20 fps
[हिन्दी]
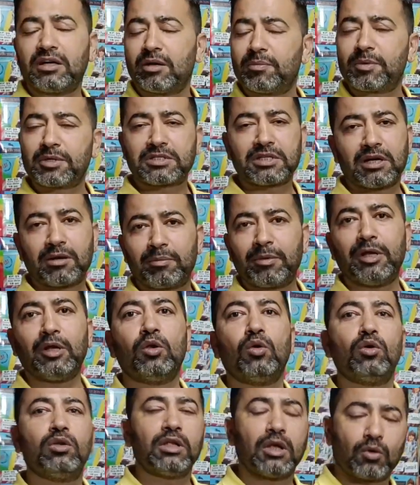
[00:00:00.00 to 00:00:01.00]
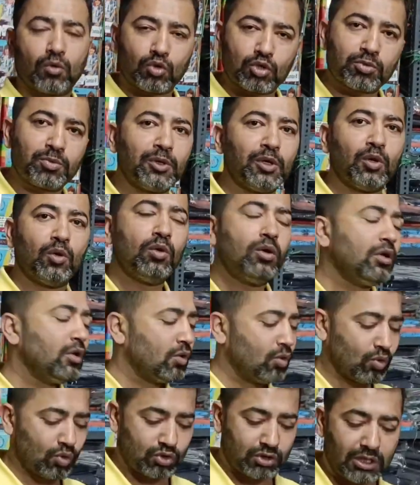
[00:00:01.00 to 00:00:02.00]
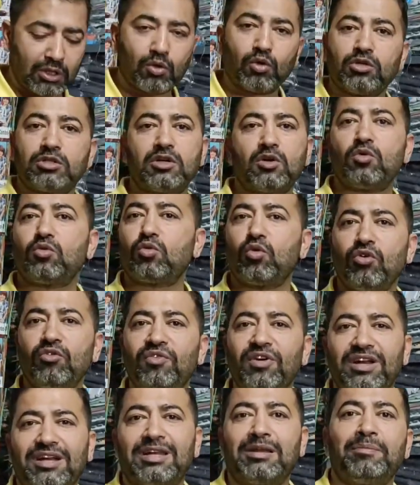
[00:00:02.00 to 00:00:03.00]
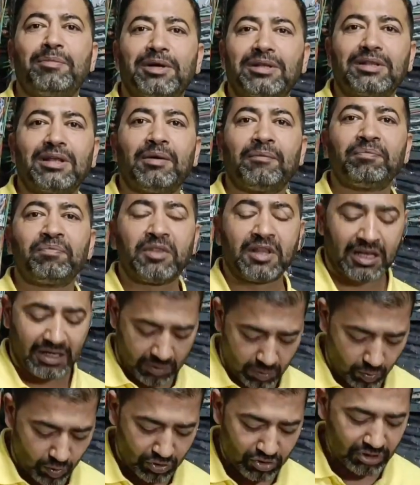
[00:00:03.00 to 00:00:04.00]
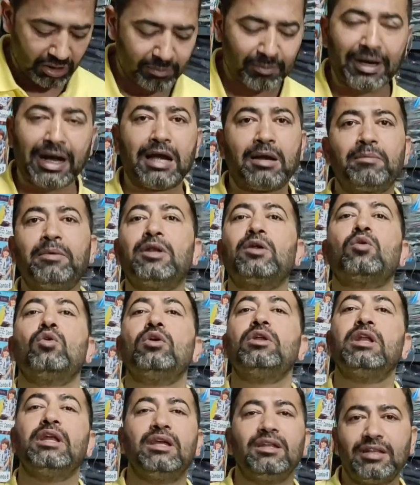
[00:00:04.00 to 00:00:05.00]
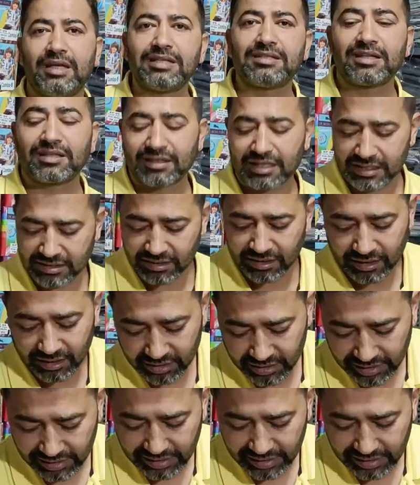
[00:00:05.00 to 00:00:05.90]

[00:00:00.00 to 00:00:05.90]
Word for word: हंड्रेड परसेंट बिल लो या कुछ भी लो उससे किसी को कोई फर्क नहीं पड़ता ओरिजिनल ब्रांड बिल कोई नहीं दे सकता सर